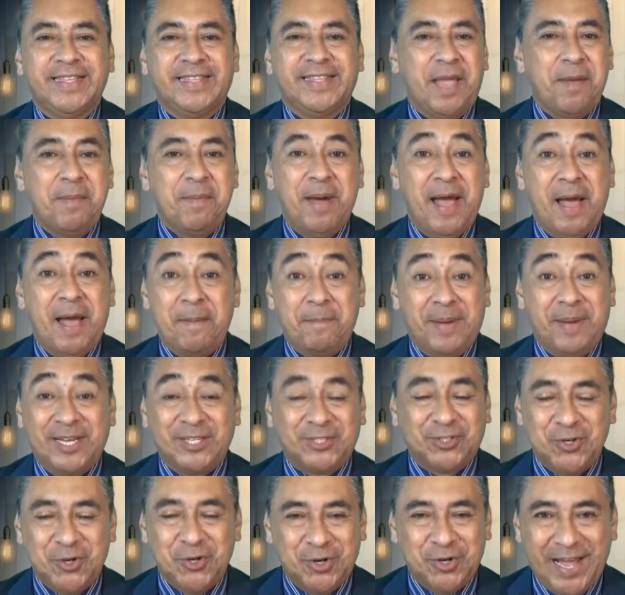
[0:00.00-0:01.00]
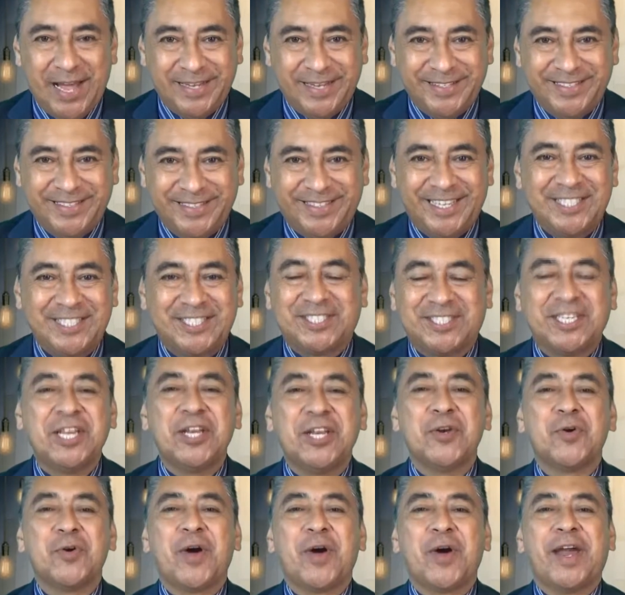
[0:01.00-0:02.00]
Tema apasionante,
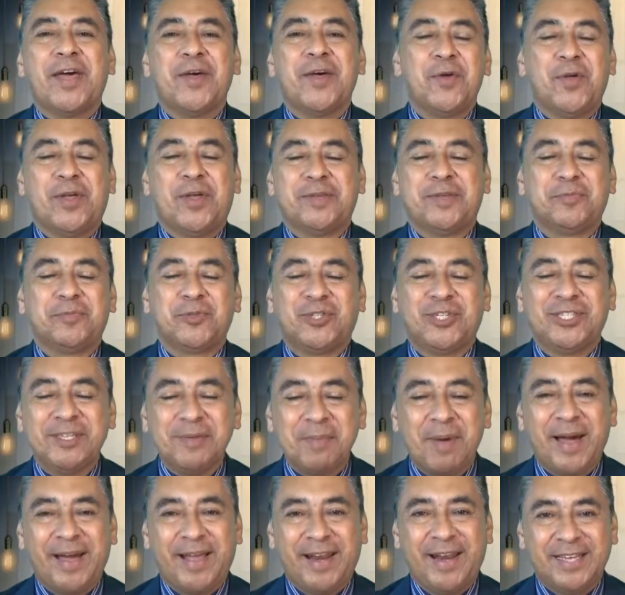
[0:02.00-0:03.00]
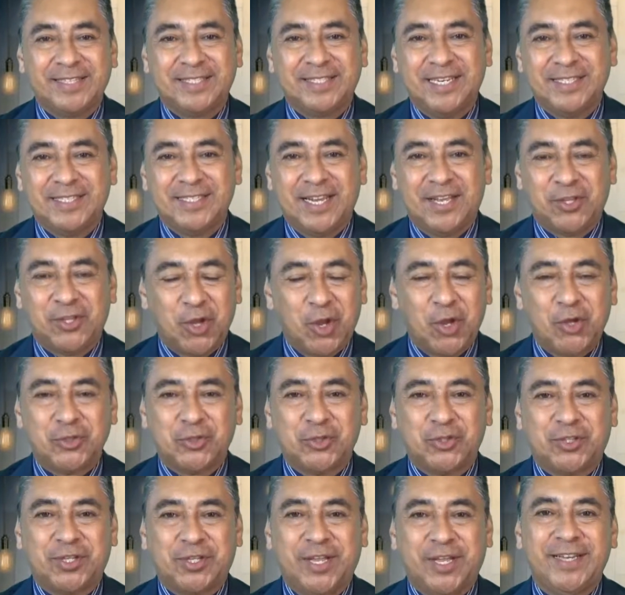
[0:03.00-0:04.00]
sin lugar a dudas. Muchísimas gracias a
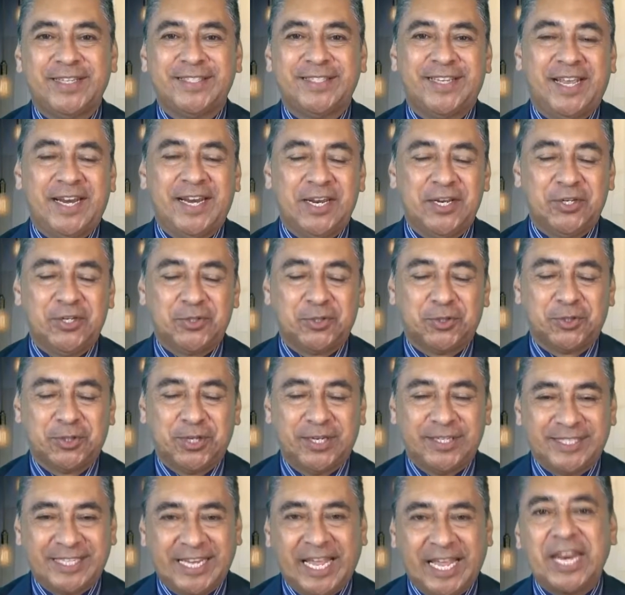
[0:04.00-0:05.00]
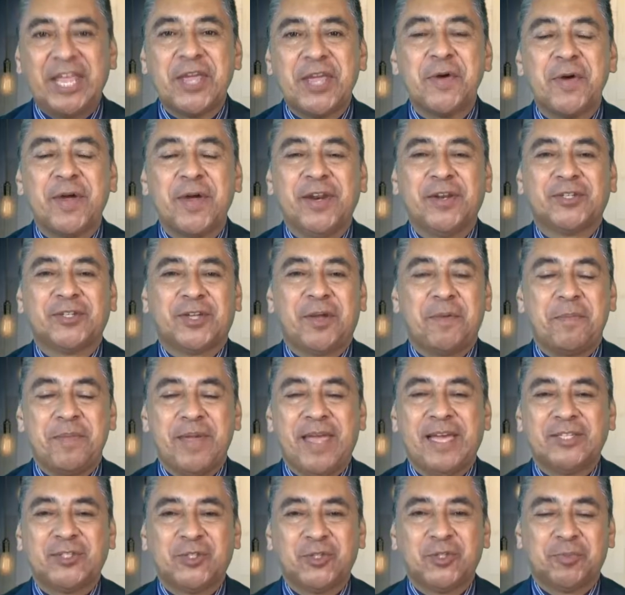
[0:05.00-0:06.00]
todos ustedes quienes nos escriben, nos
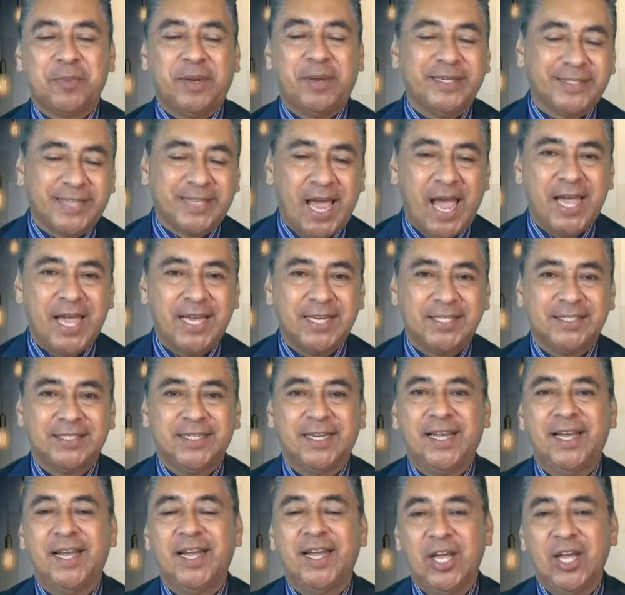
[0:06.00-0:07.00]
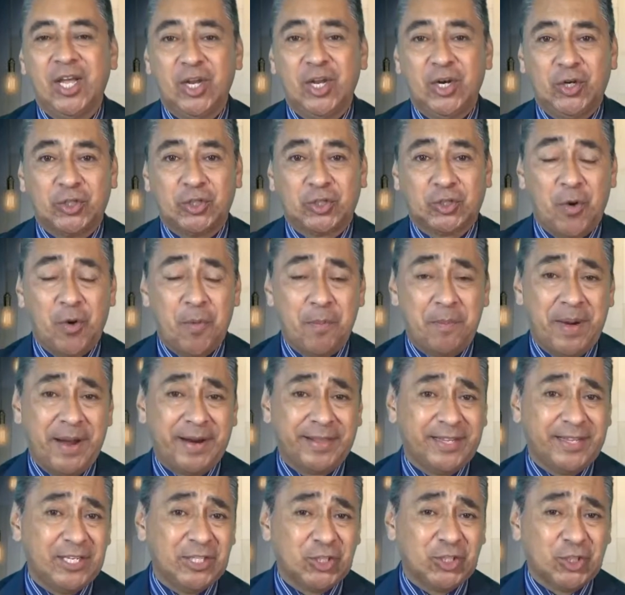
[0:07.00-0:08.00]
envían sus mensajes nos
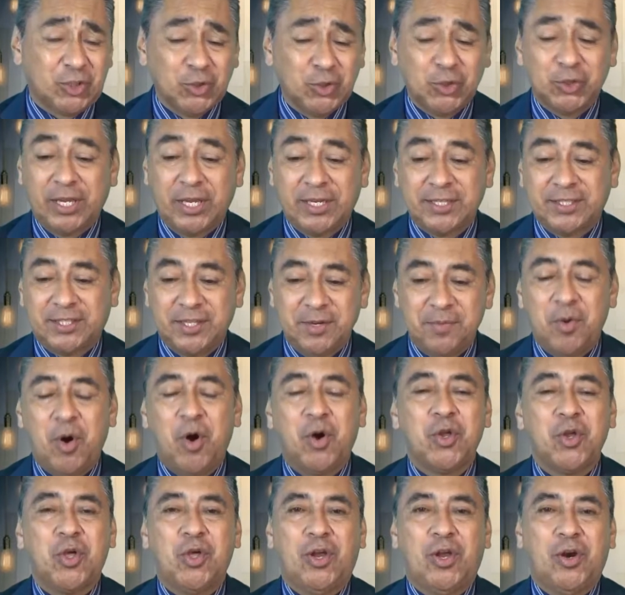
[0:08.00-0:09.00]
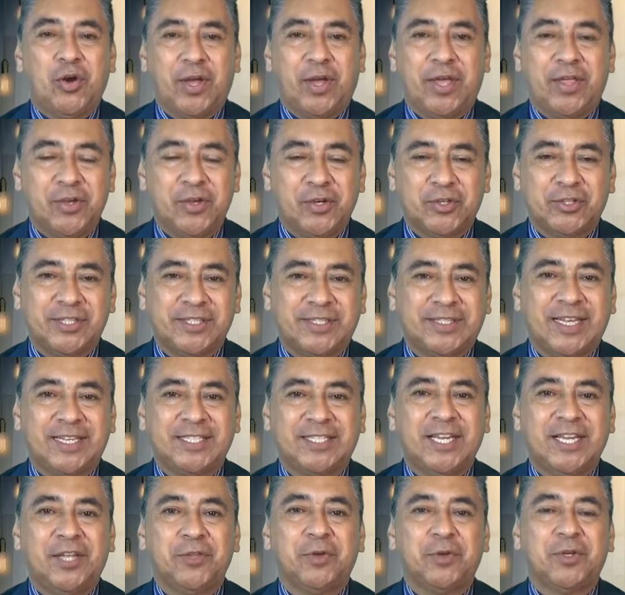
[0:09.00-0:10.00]
comparten su testimonio de lo que Dios está
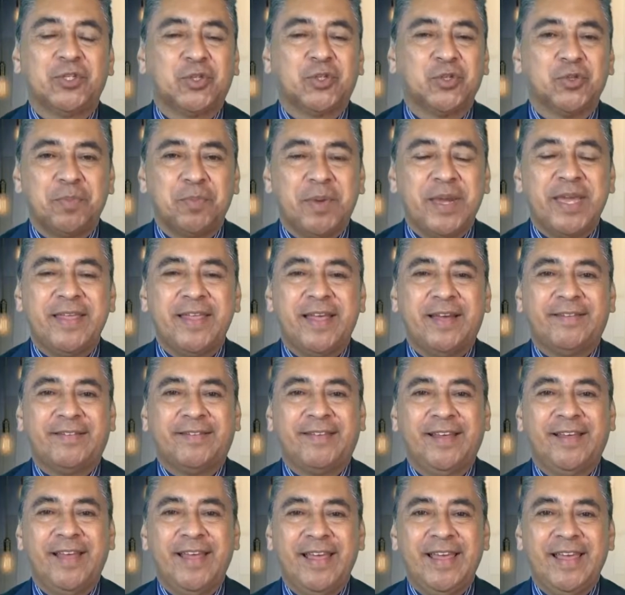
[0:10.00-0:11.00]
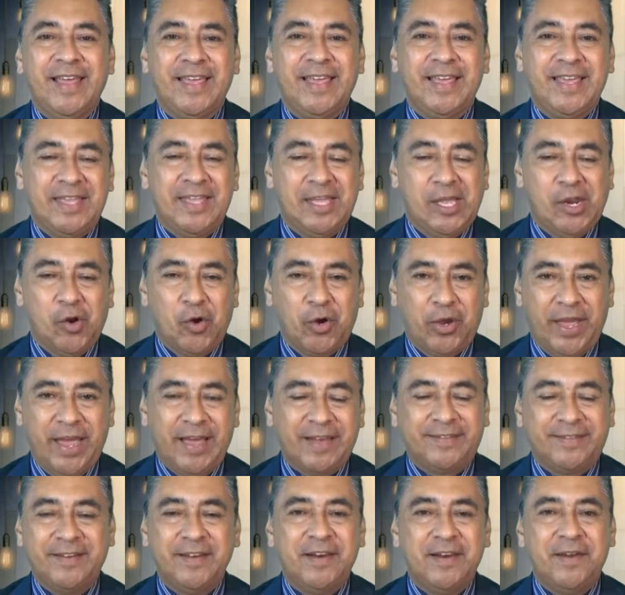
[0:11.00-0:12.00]
haciendo en sus vidas y de lo que
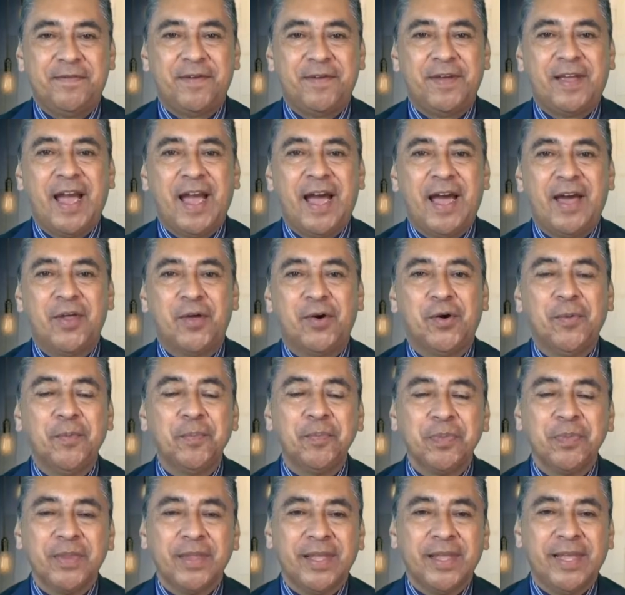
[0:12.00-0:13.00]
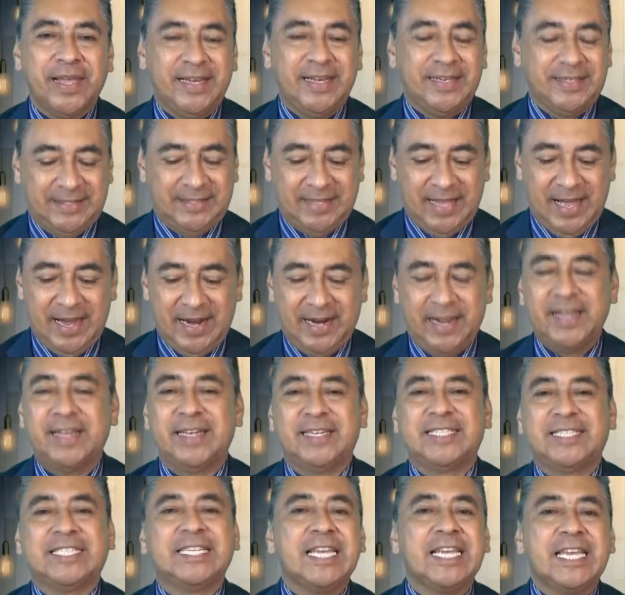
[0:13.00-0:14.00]
ha significado estar eh,
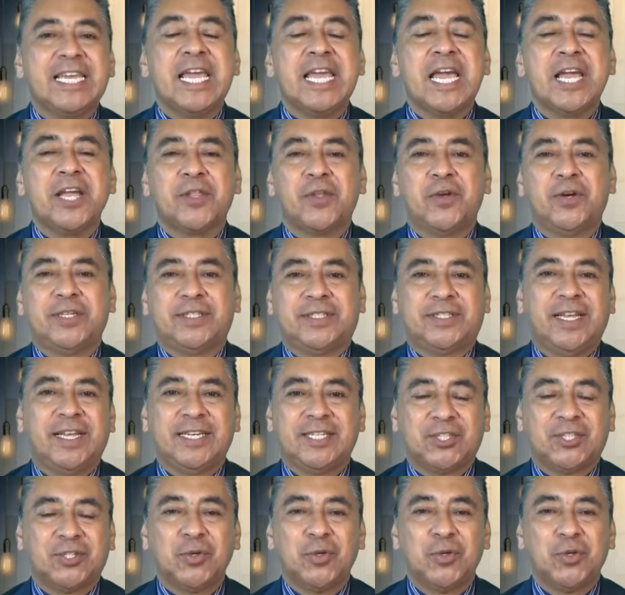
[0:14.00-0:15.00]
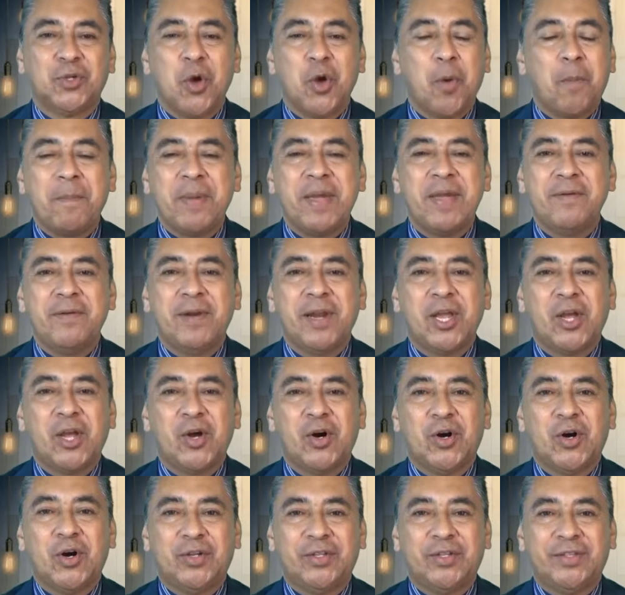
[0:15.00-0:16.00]
siguiendo este estudio
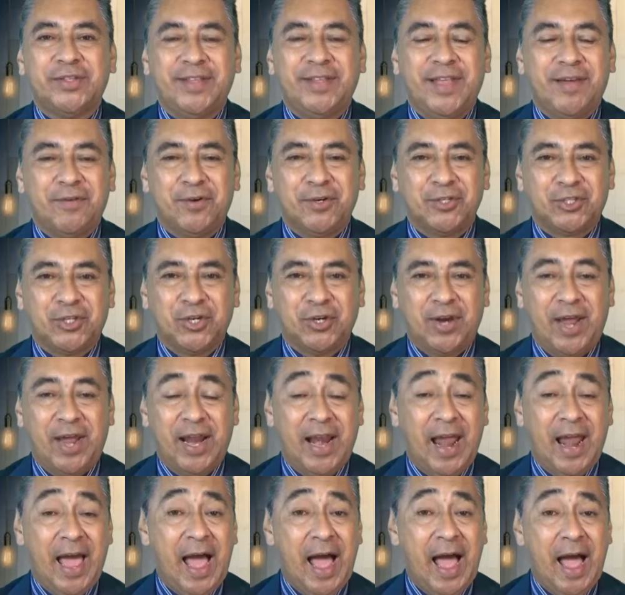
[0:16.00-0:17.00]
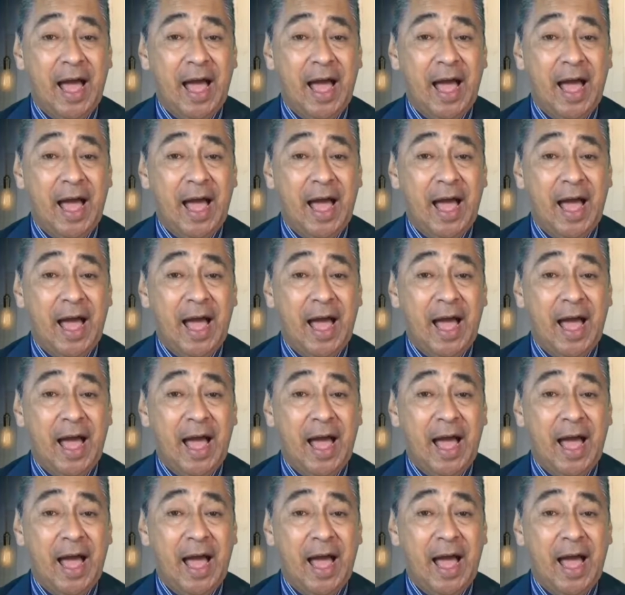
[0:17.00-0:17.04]
bíblico devocional.